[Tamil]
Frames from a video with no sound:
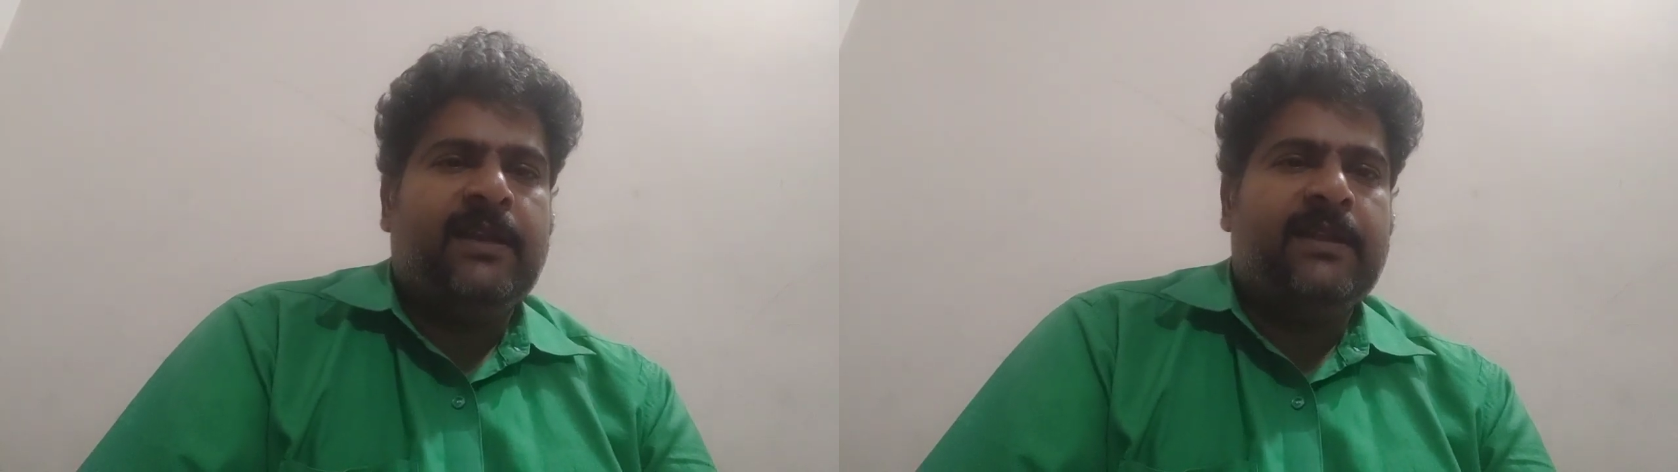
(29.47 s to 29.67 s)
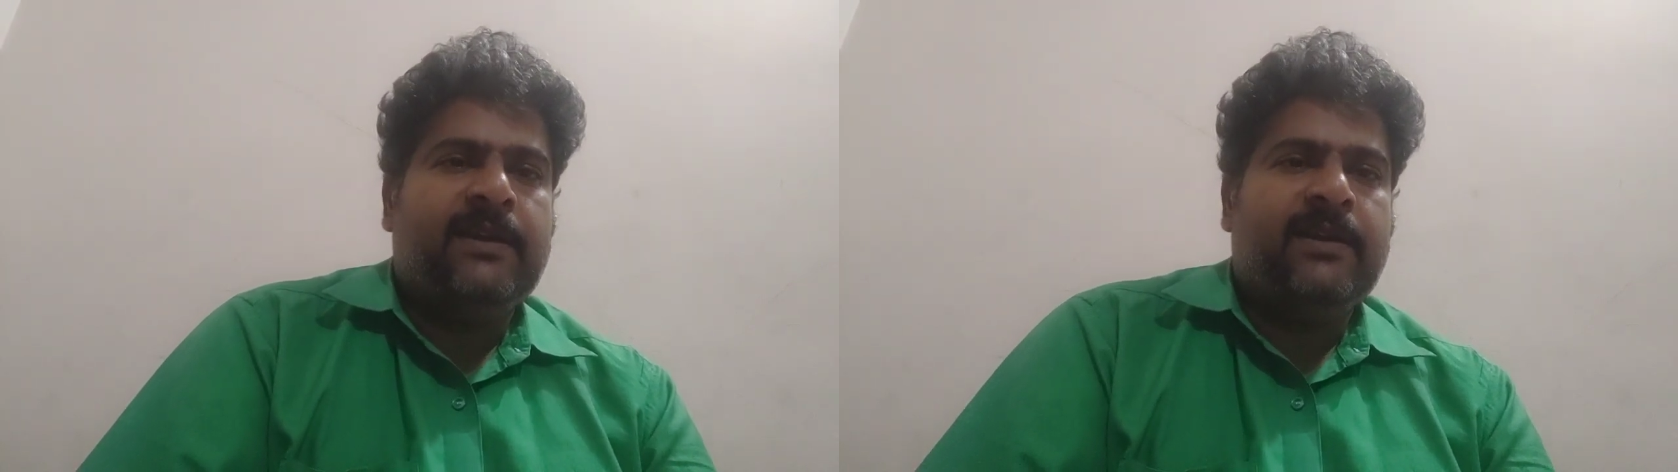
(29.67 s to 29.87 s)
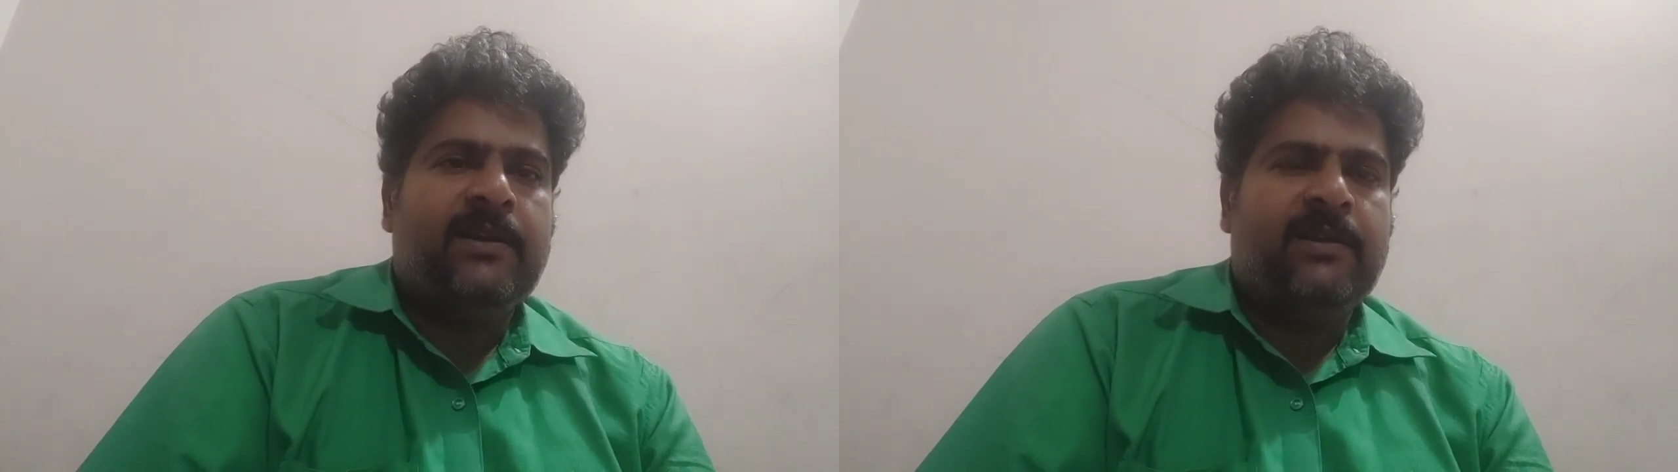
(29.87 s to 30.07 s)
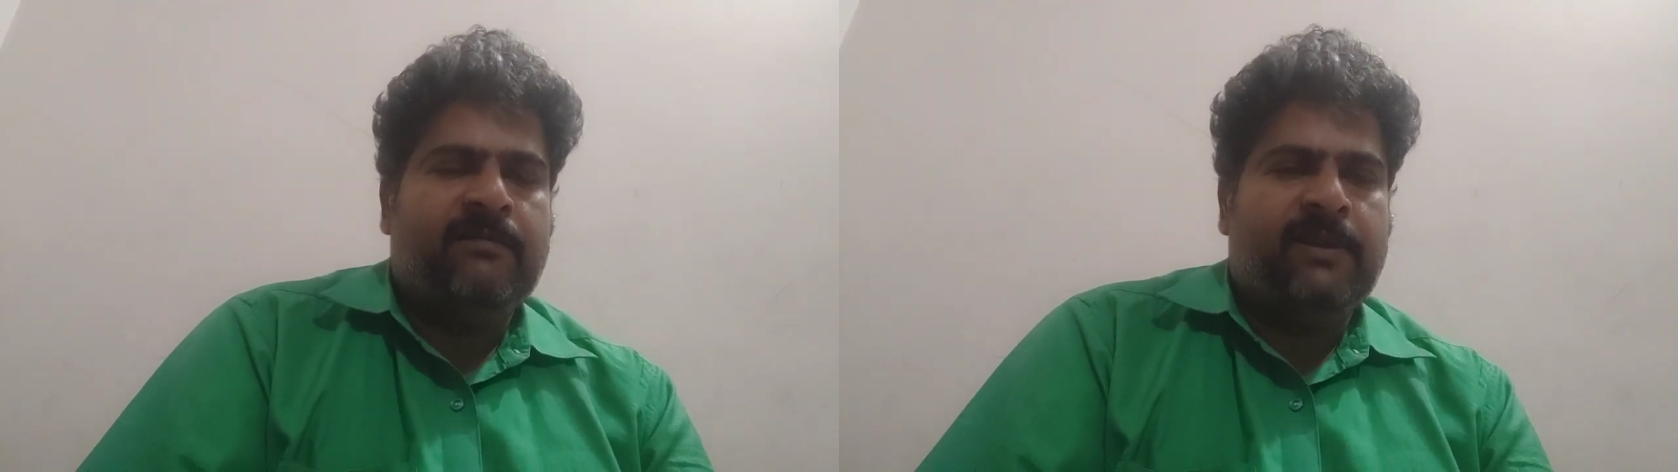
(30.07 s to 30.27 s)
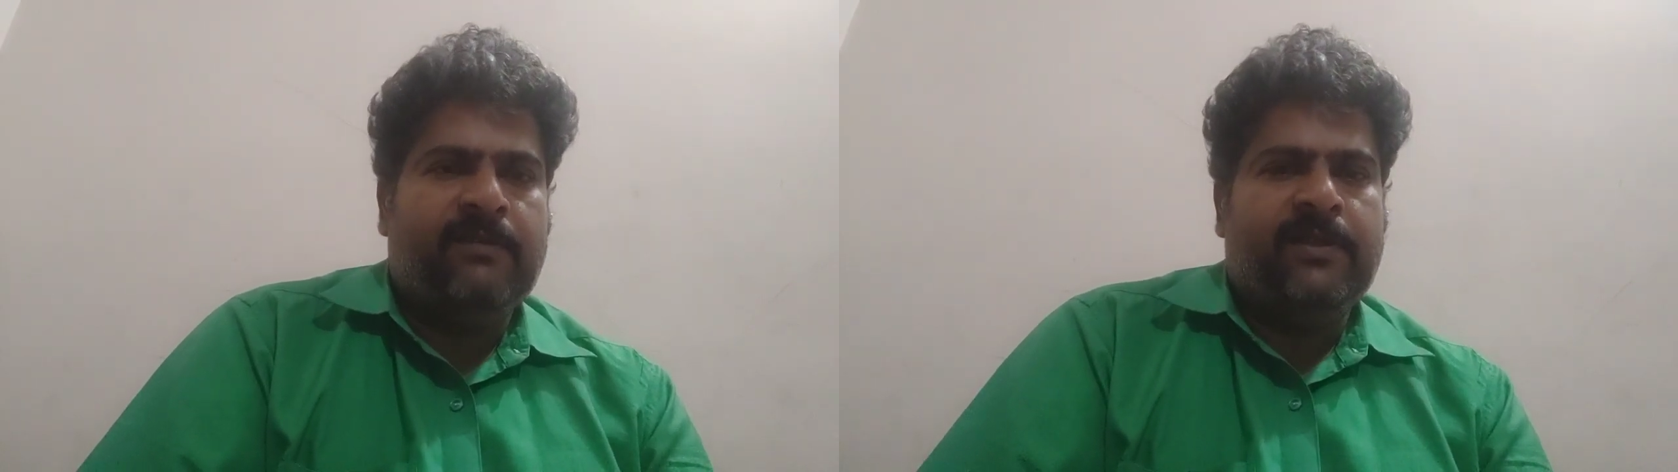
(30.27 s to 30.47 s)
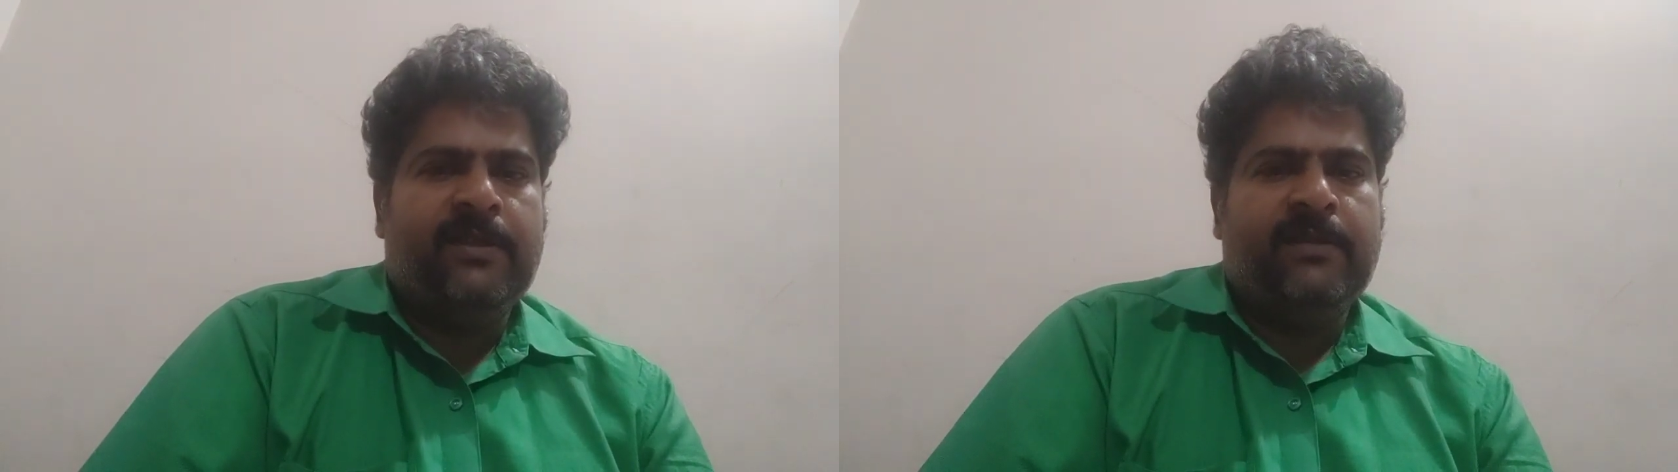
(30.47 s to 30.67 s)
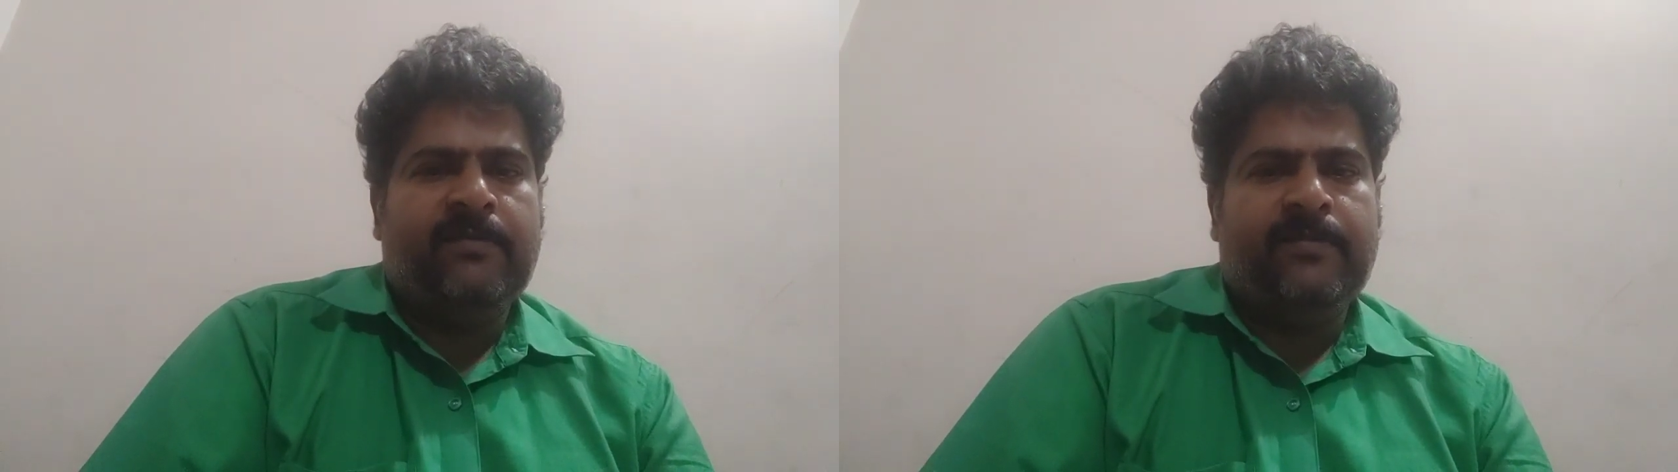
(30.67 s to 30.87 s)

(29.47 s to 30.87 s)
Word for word: நல்ல தகவல்கள் வருவது